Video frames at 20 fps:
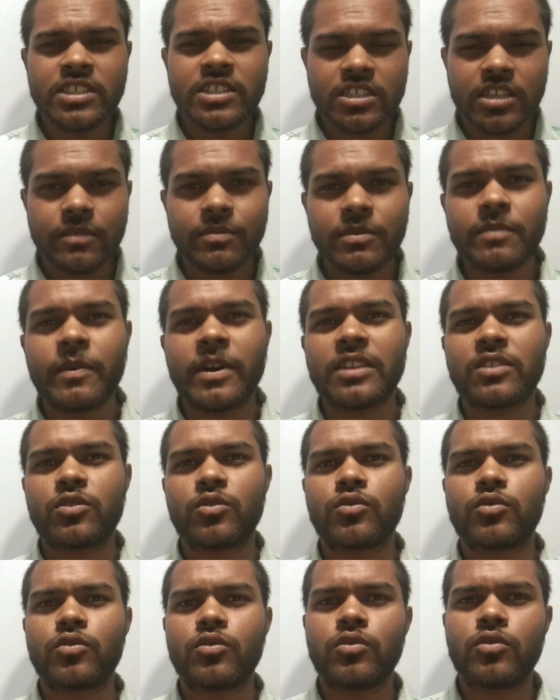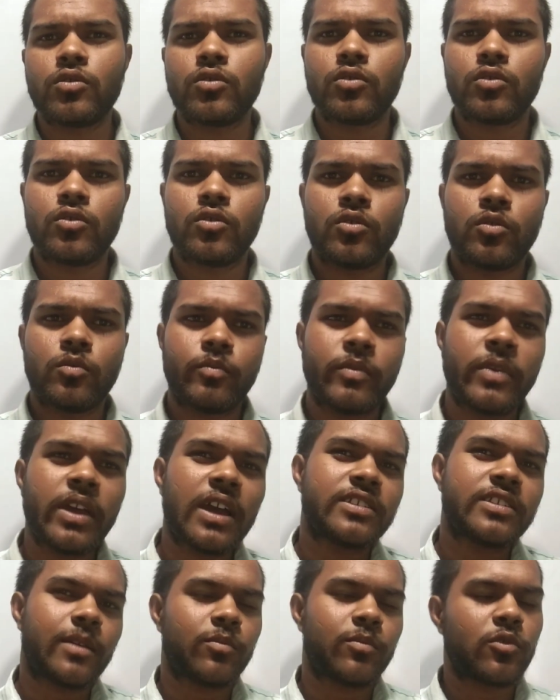इन सभी बातों को मैं
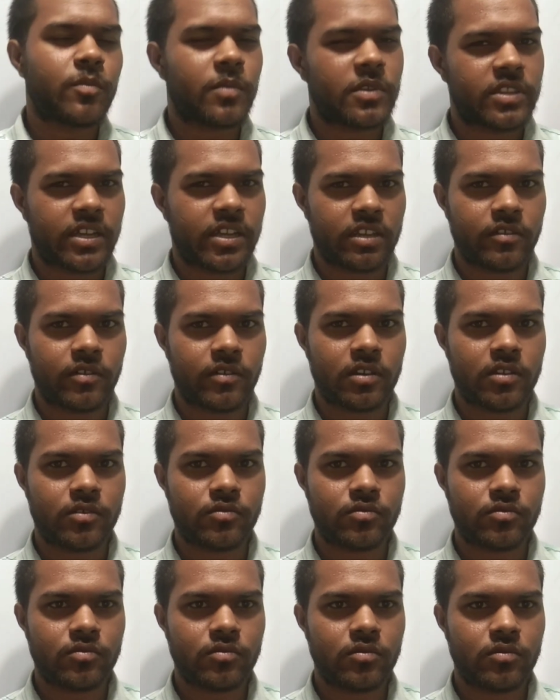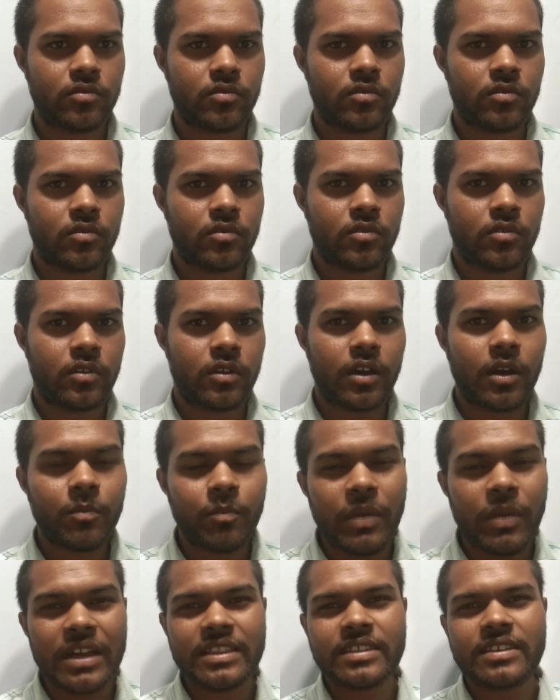आज आपको बताने वाला हूँ
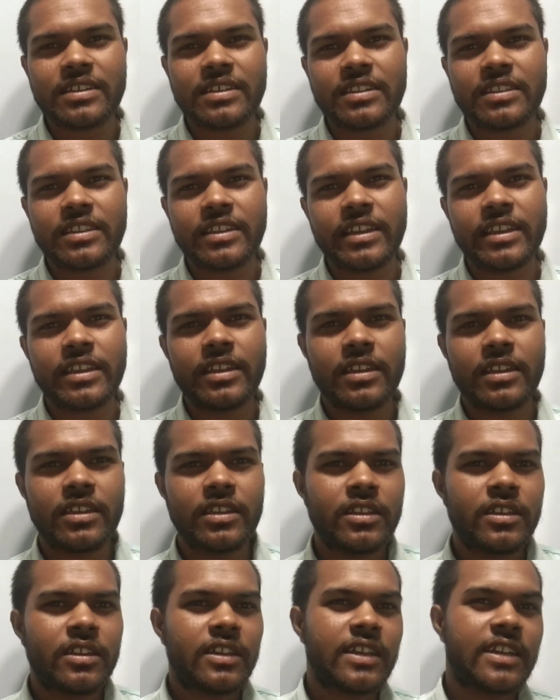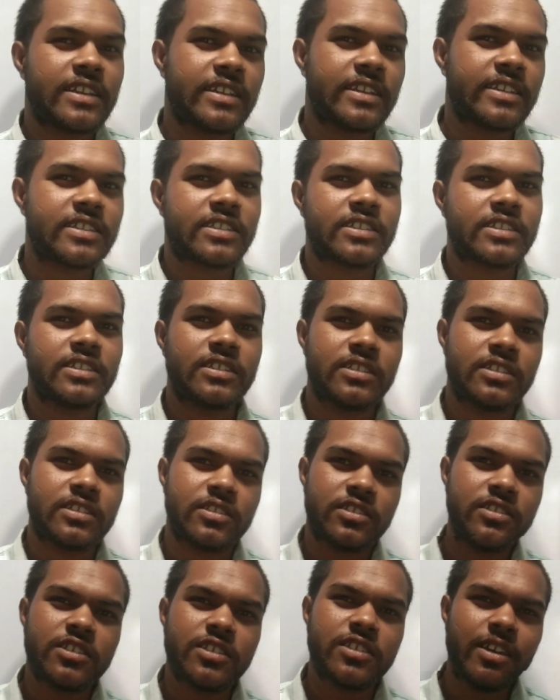अब बात करते हैं एन की
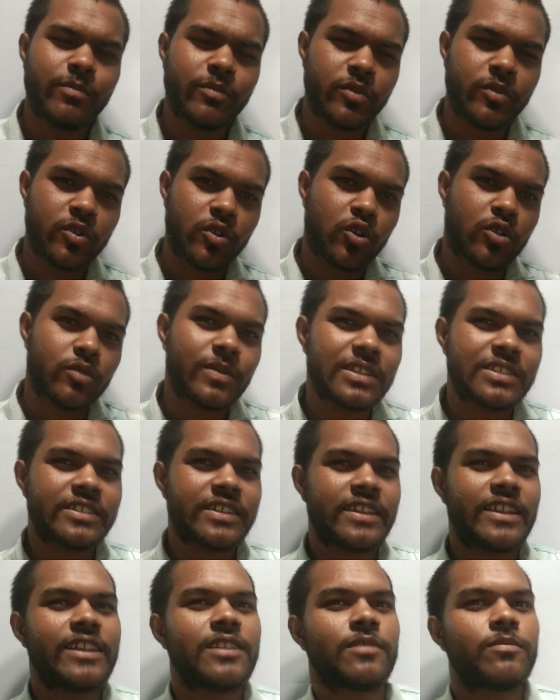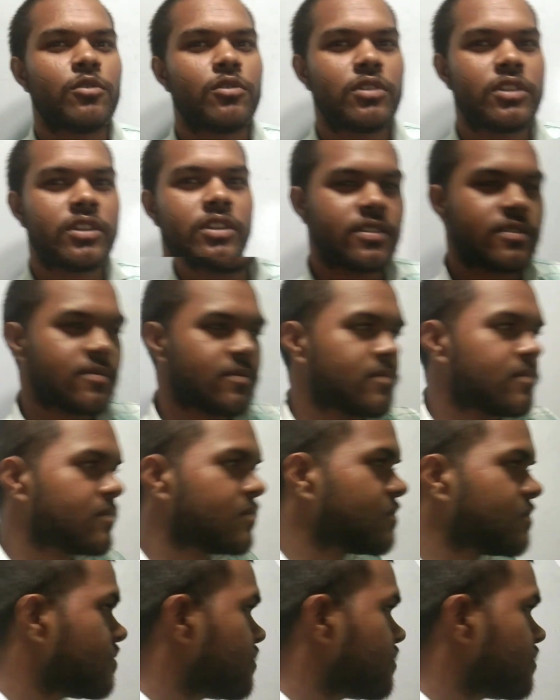जिसे हम नॉर्मल सेलाइन बोलते हैं